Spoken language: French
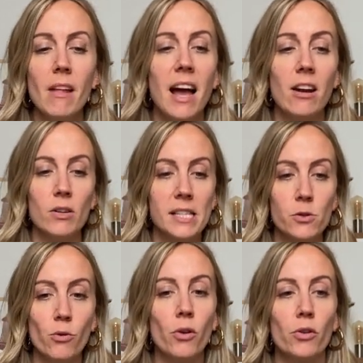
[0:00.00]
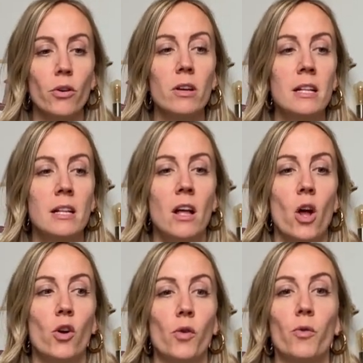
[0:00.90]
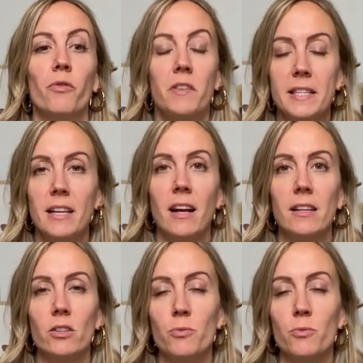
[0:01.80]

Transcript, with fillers: Alors c'est sûr que quand on vit ça,